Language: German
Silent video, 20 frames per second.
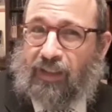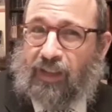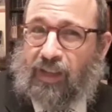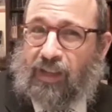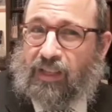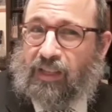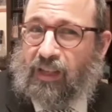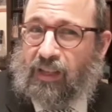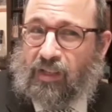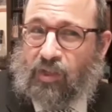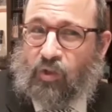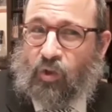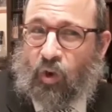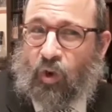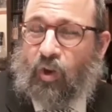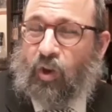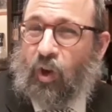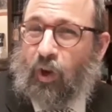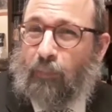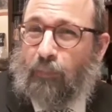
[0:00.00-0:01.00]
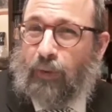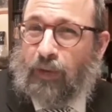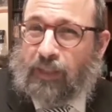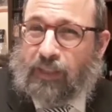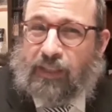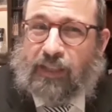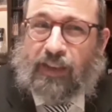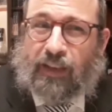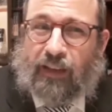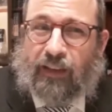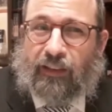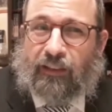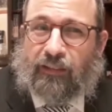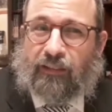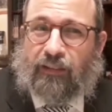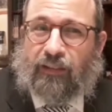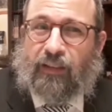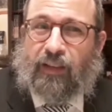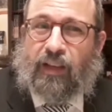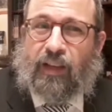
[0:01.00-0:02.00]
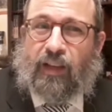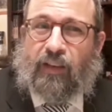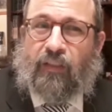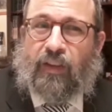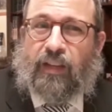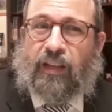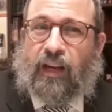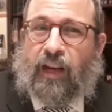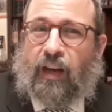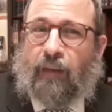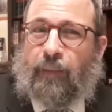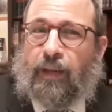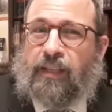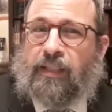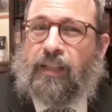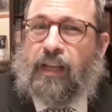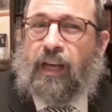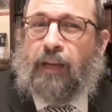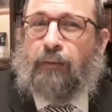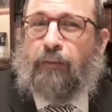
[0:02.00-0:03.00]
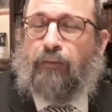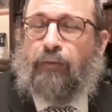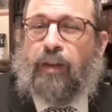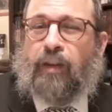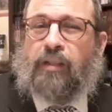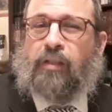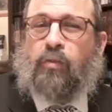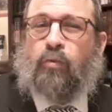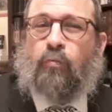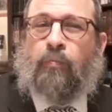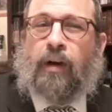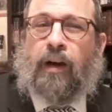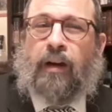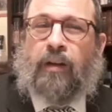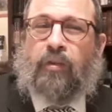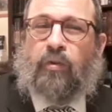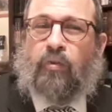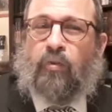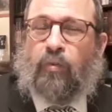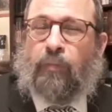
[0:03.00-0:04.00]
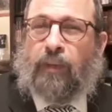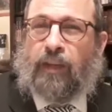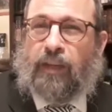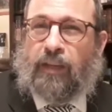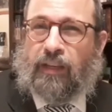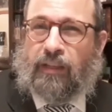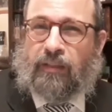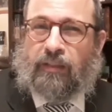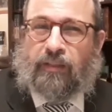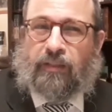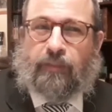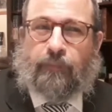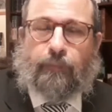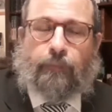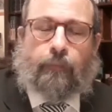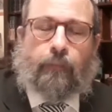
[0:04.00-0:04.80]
ist das doch kompliziert, wenn der Arbeitstag gewirst um 8 Uhr beginnt.